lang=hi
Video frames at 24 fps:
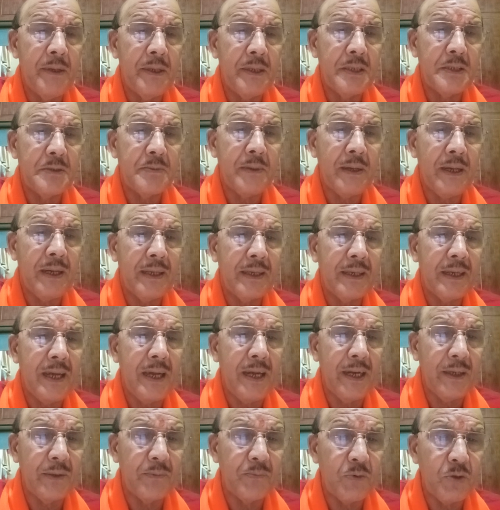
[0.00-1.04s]
में किस प्रकार
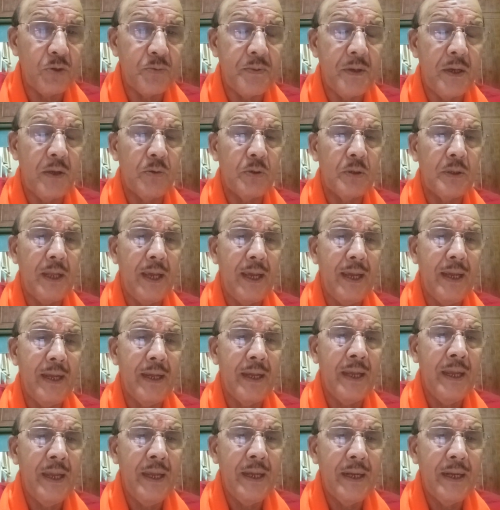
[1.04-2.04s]
का एटमोसफेयर होता है